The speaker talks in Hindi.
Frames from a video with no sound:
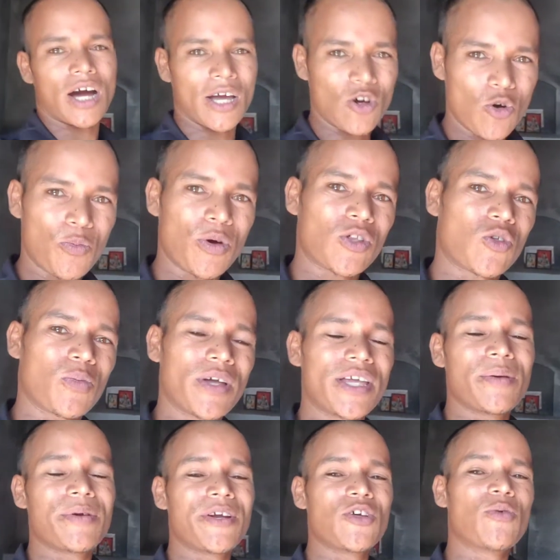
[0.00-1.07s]
आई होप के तुम्हें
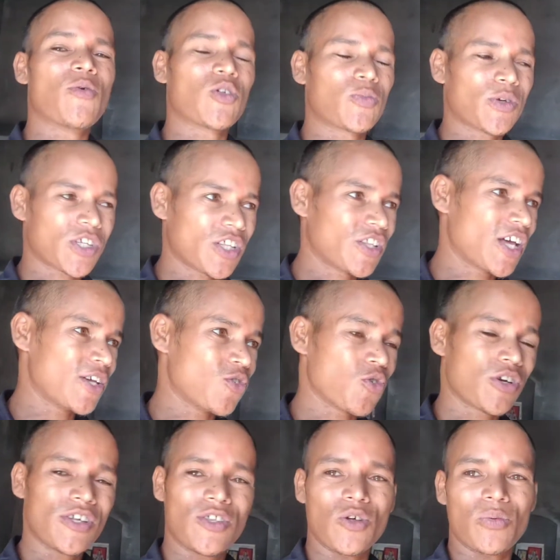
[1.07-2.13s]
ये वीडियो बहुत पसंद आई
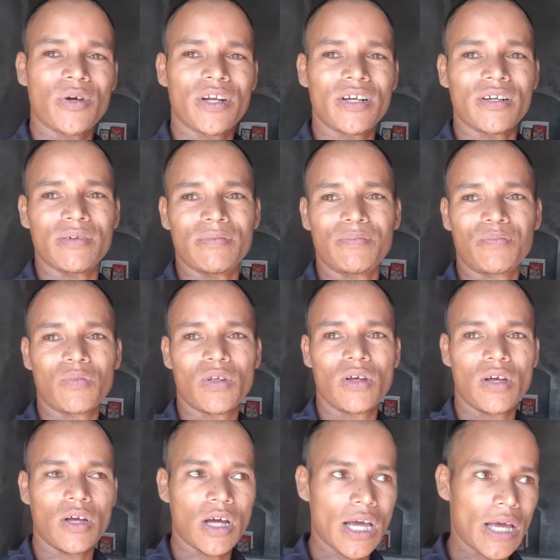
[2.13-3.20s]
होगी तो फिर
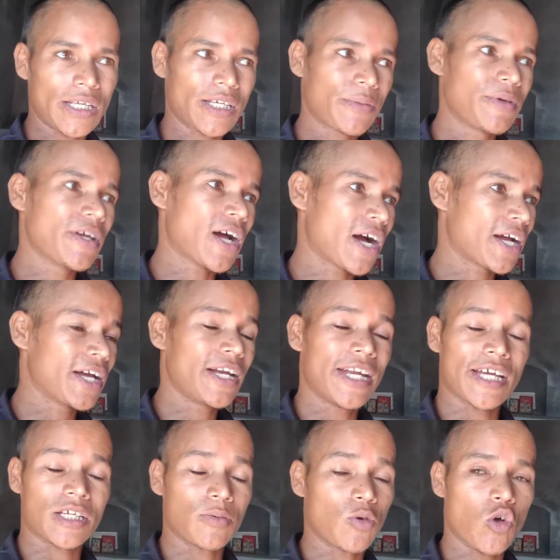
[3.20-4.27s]
ऐसे भी आगे
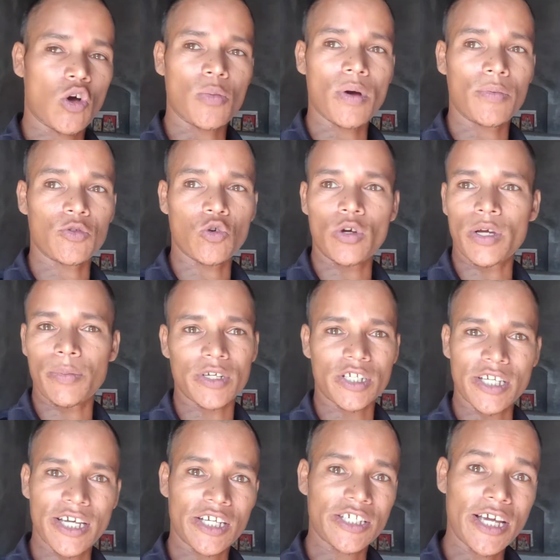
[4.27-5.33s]
नेक्स्ट ब्लॉग में आपको एक
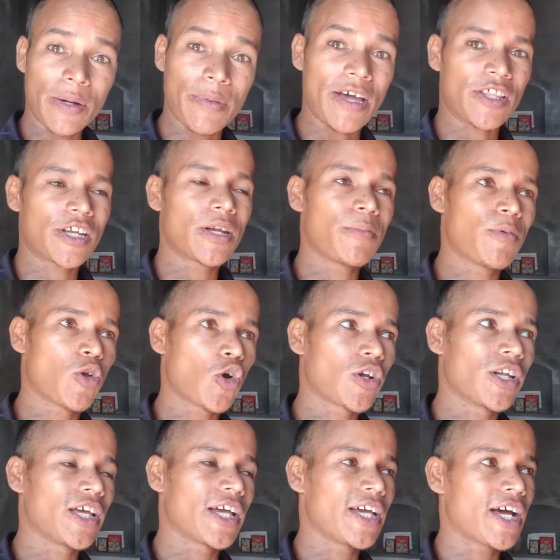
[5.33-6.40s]
एक से एक बेहतरीन
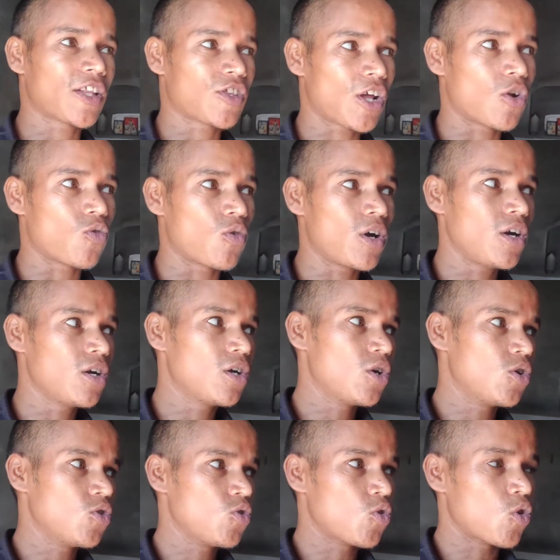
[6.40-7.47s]
ब्लॉग लेके आता रहूँगा
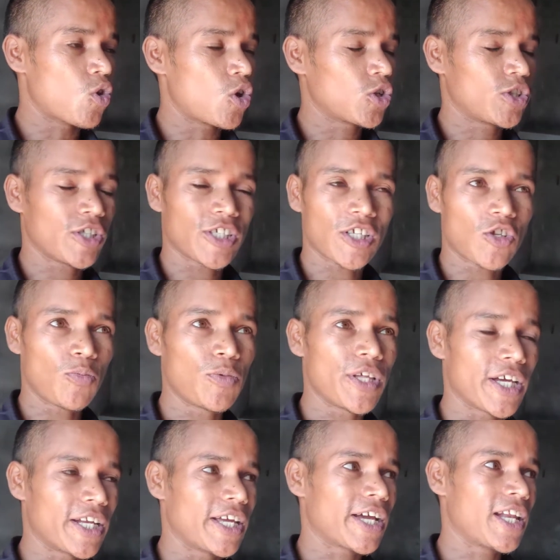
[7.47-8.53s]
और जिसे तुम
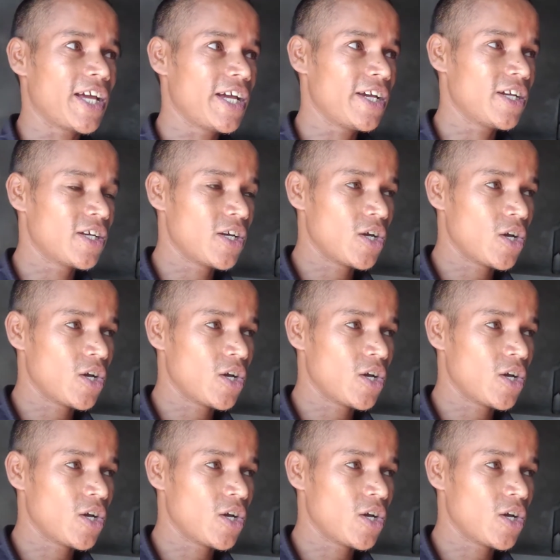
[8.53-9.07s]
देखने के लिए